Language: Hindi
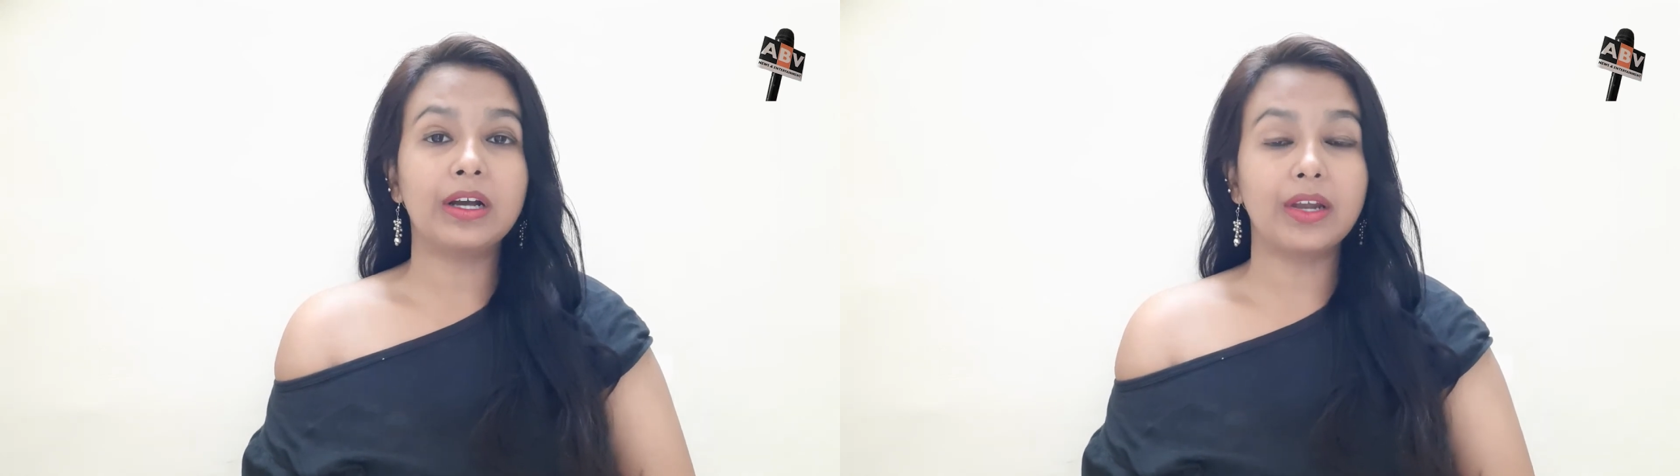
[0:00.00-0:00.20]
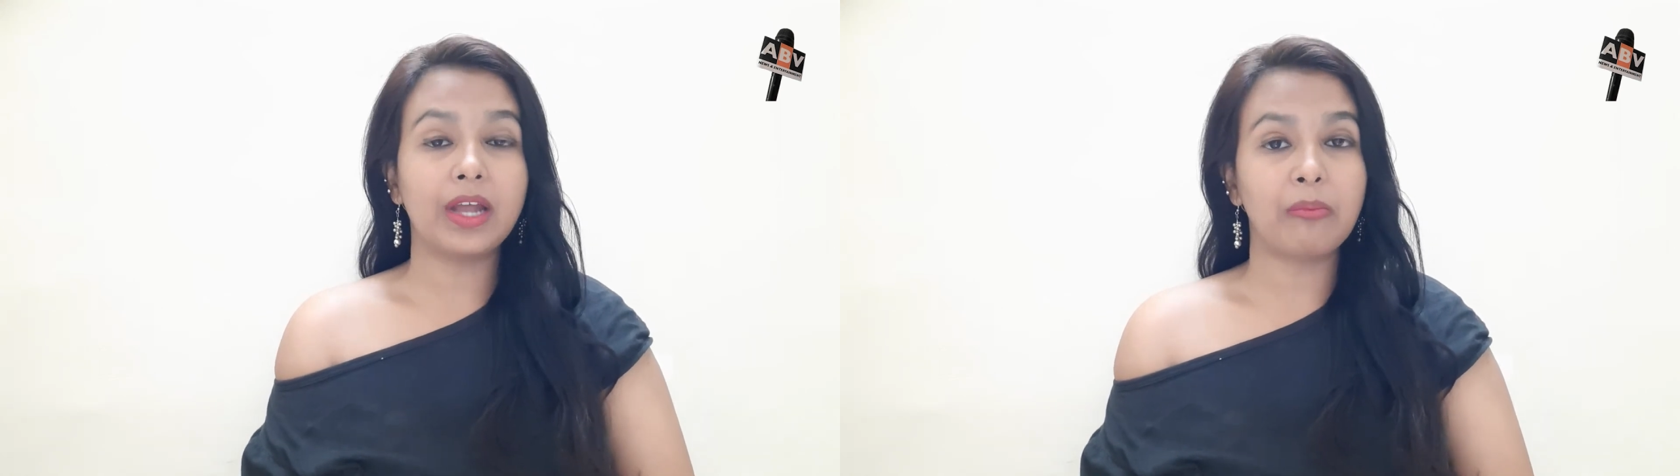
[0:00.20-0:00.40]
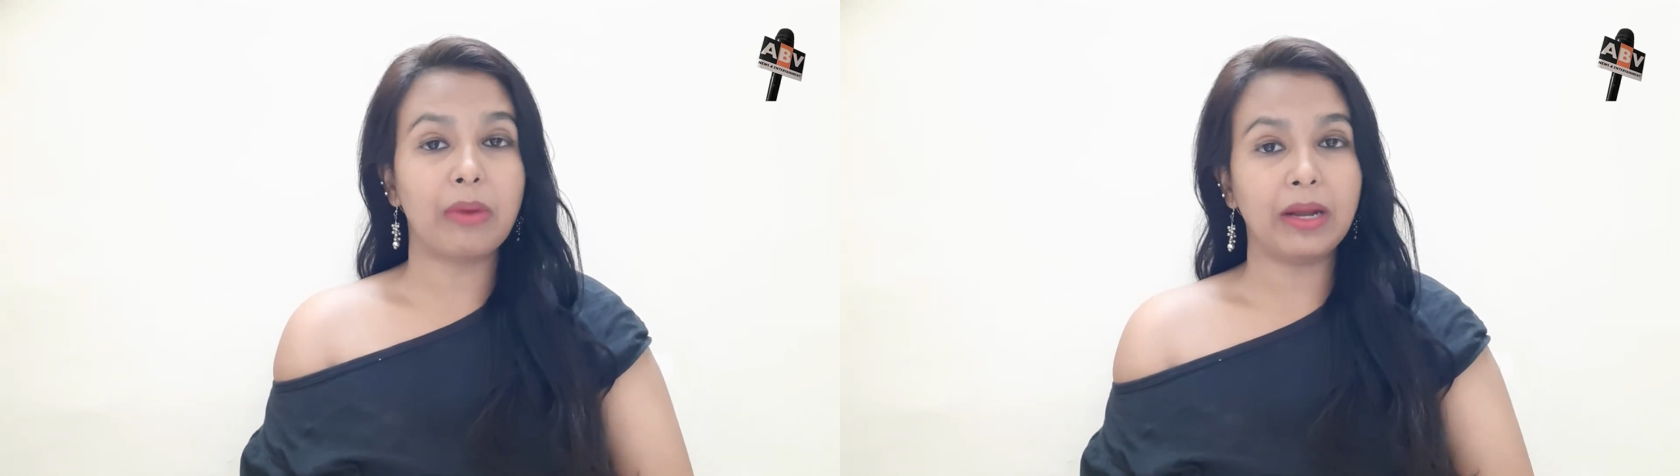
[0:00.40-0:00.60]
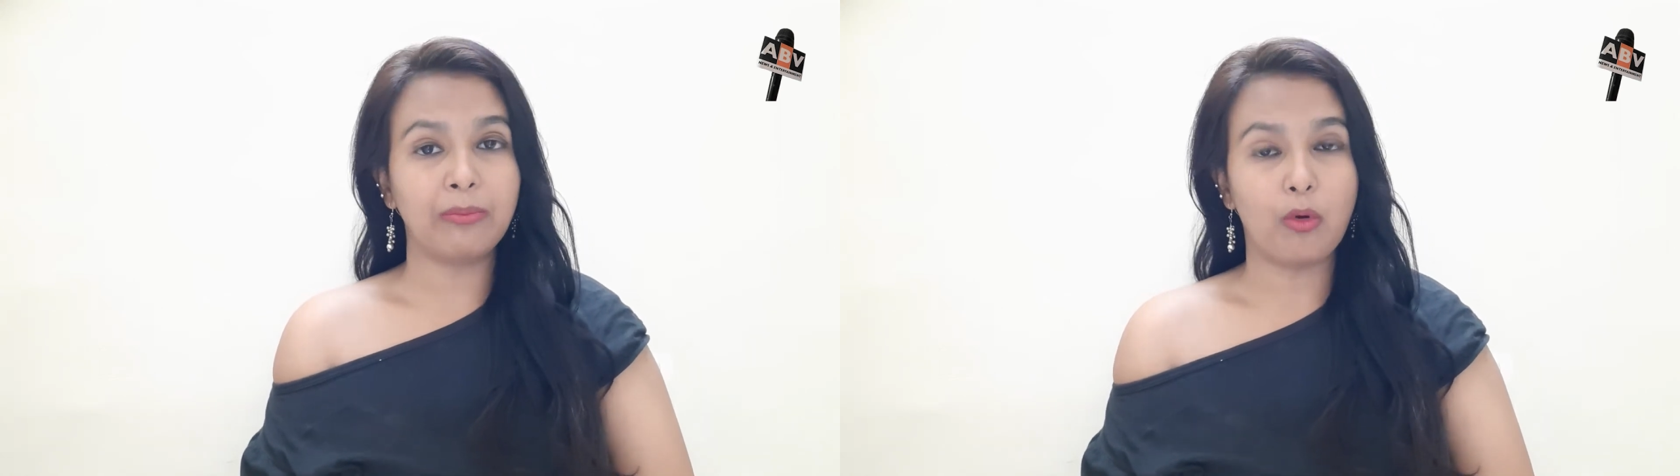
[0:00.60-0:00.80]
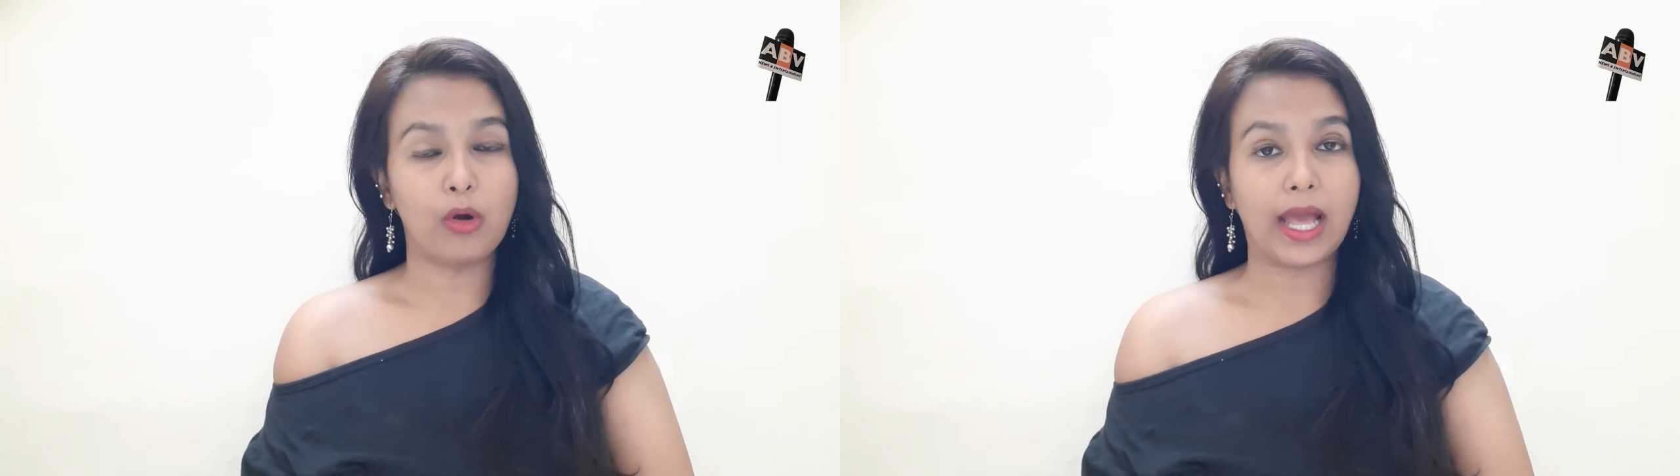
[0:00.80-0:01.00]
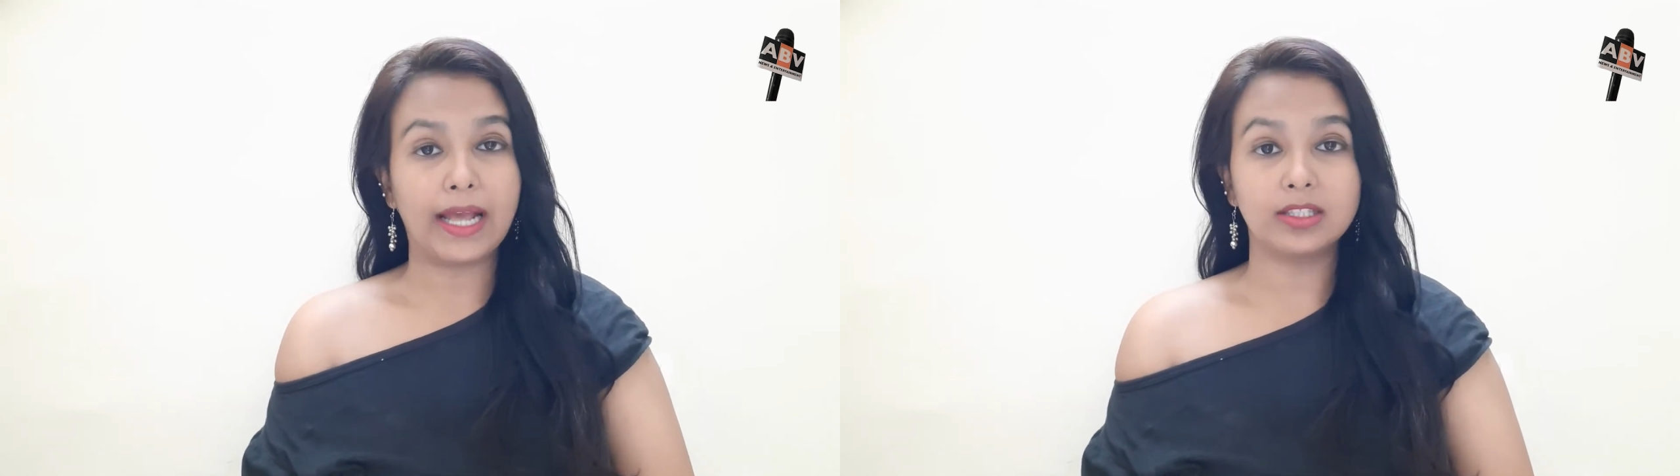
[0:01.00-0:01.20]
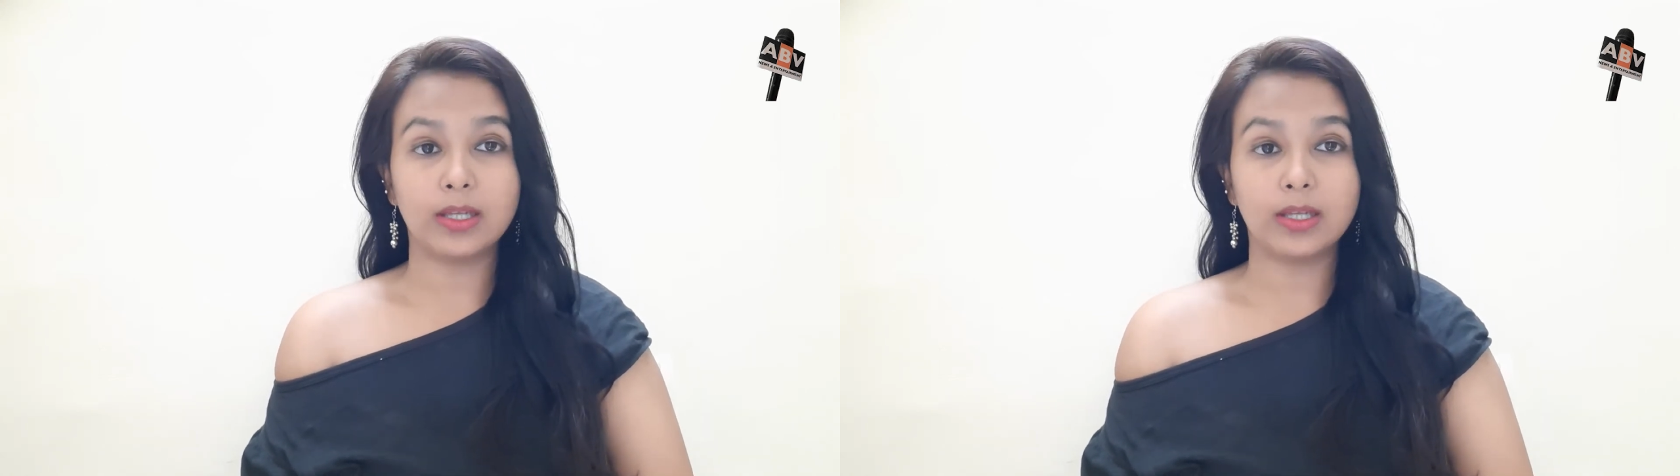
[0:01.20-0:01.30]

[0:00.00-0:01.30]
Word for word: करियर में एक मोड़ आया